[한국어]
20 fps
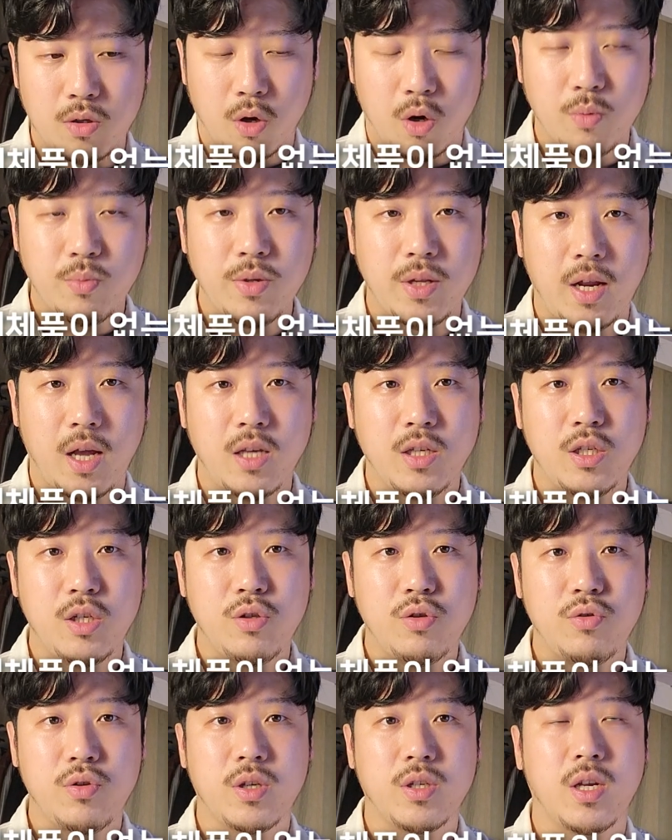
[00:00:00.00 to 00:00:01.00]
여러분들이 하는
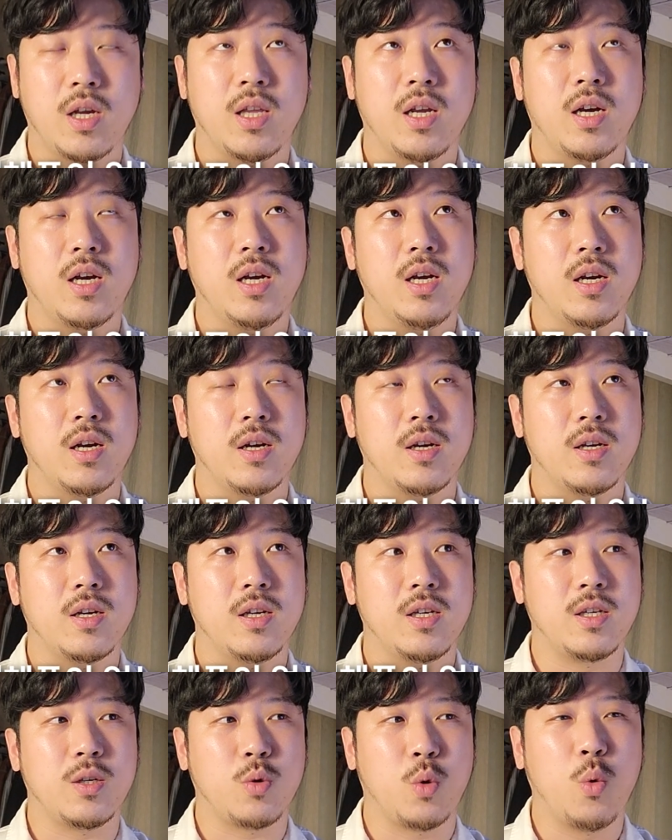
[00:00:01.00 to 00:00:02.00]
실수 중에서 하나가
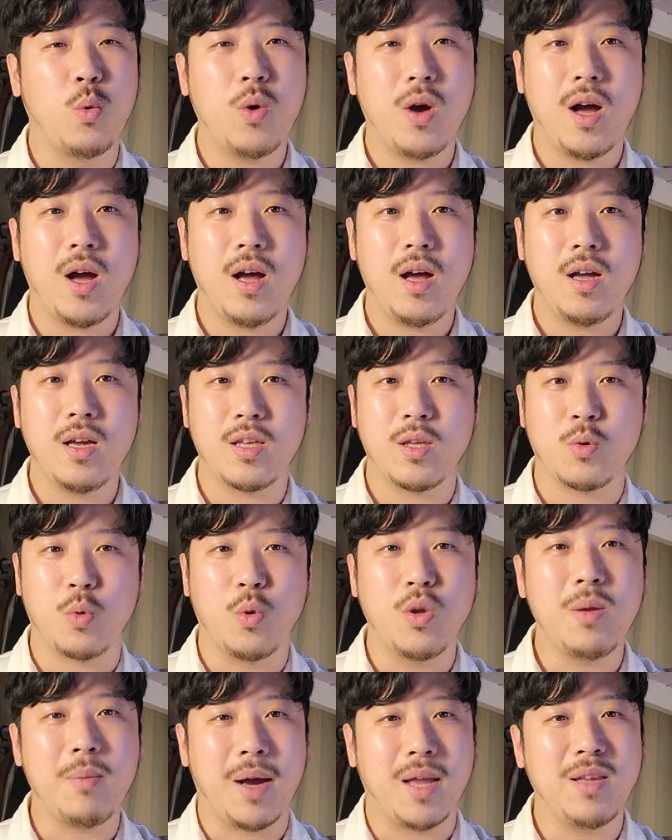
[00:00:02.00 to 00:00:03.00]
돈과 이제
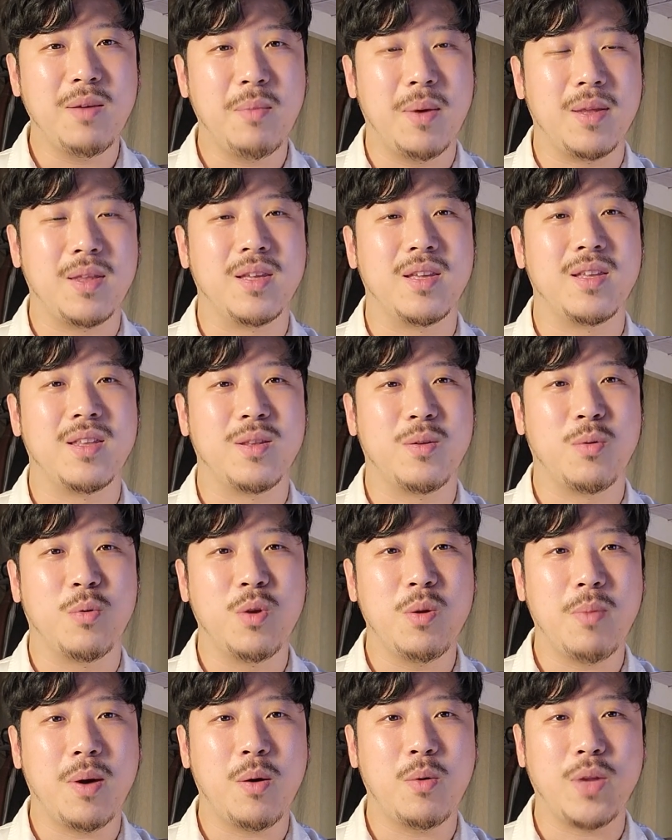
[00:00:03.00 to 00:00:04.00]
돈이 많으면은
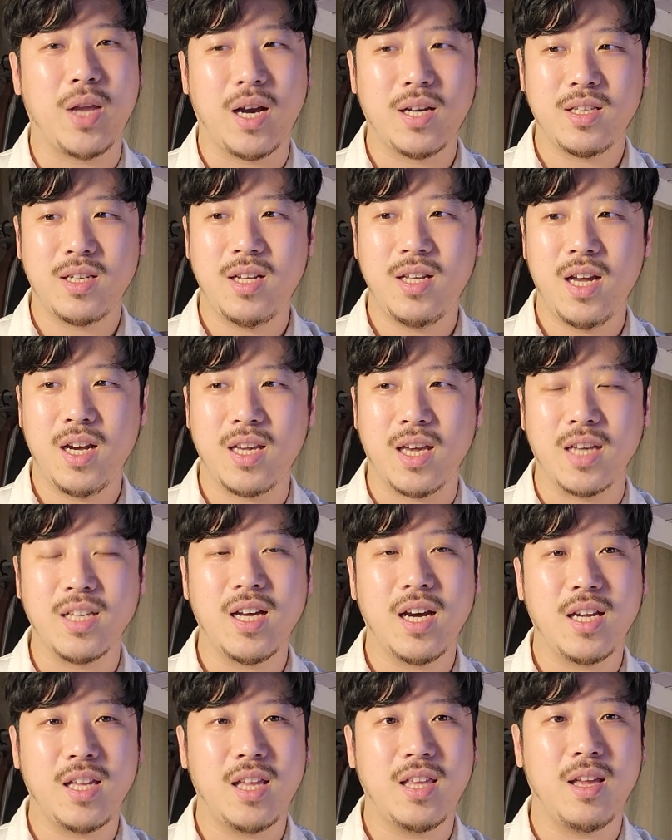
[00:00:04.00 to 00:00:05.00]
돈이 많고 내가 쓸 양이
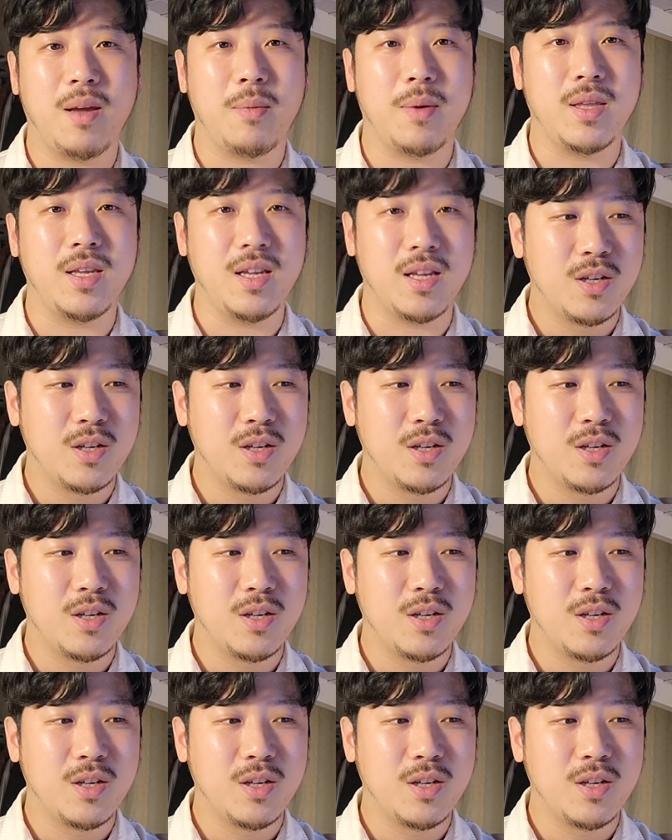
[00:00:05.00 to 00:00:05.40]
예상이 된다면은